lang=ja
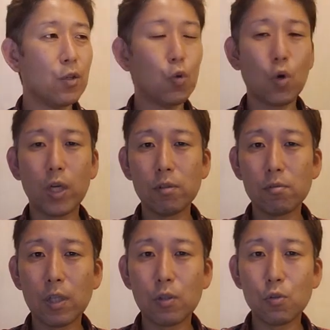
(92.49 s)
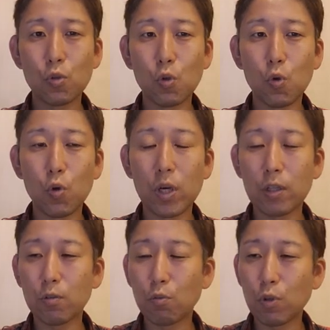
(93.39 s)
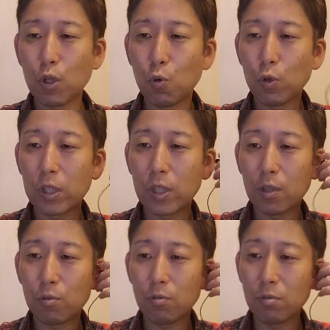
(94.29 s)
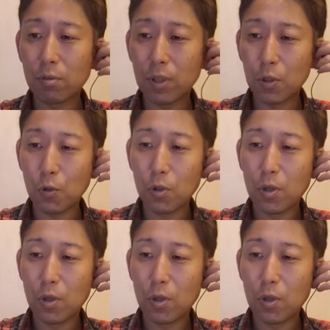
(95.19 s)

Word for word: どっかで歌ってる人の声がすごい聞こえてきたりするんですけど